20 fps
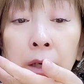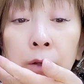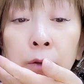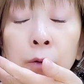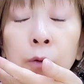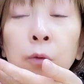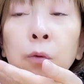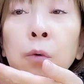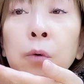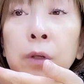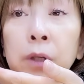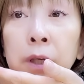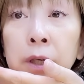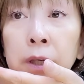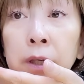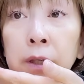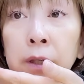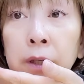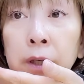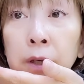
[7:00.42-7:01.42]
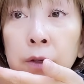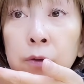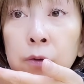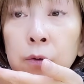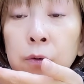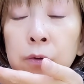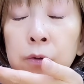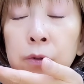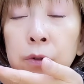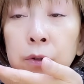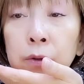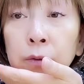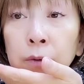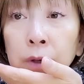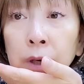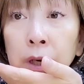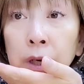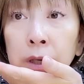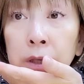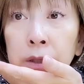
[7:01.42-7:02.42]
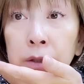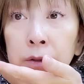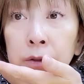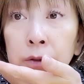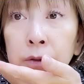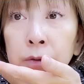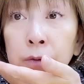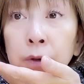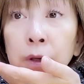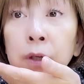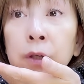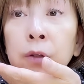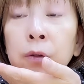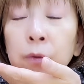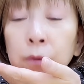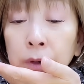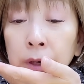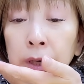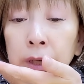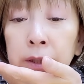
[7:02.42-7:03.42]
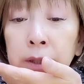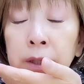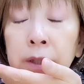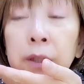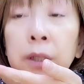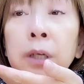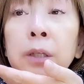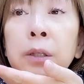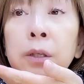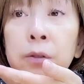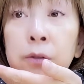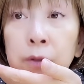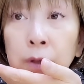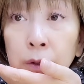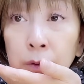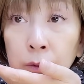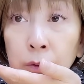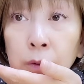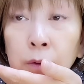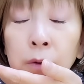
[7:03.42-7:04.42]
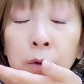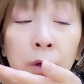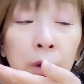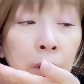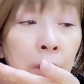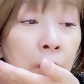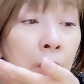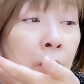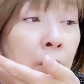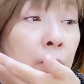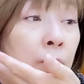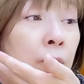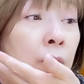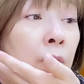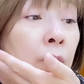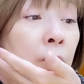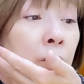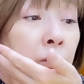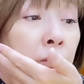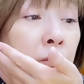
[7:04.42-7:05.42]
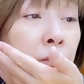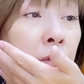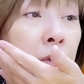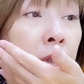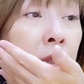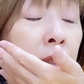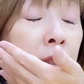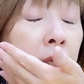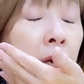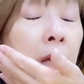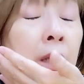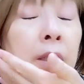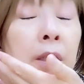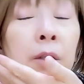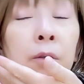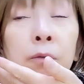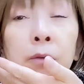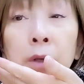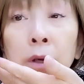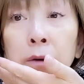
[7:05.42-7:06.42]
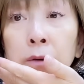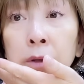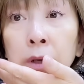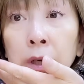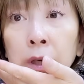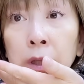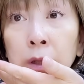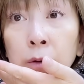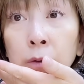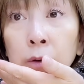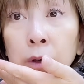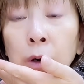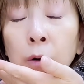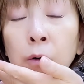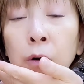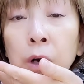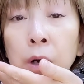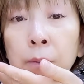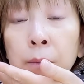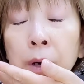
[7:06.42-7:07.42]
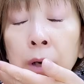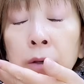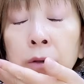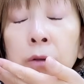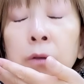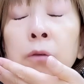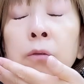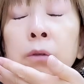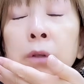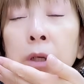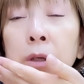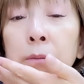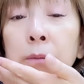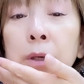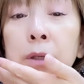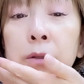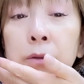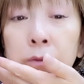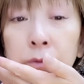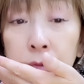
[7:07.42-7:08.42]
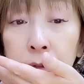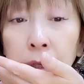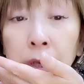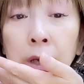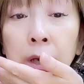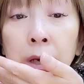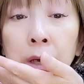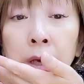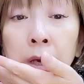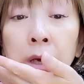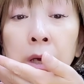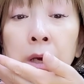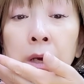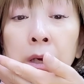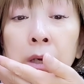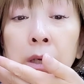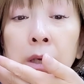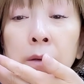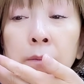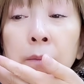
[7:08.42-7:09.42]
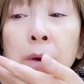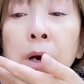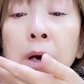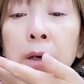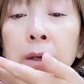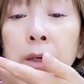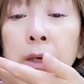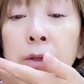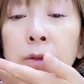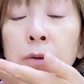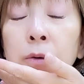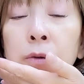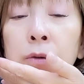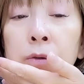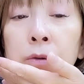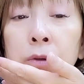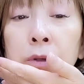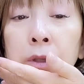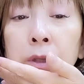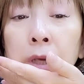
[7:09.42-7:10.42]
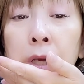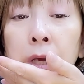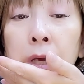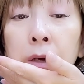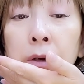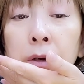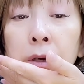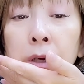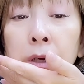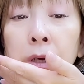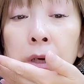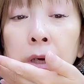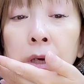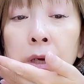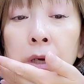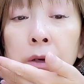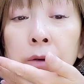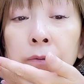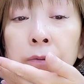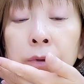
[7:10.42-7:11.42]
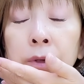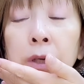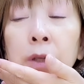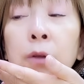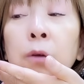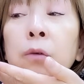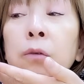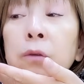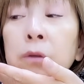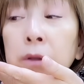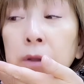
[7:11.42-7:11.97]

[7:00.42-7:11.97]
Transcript: 一通り化粧水とか乳液とかやってきたんですけど、もう本当に外気に触れるだけでお顔が真っ黒になりますので、今、化粧水で、拭き取っ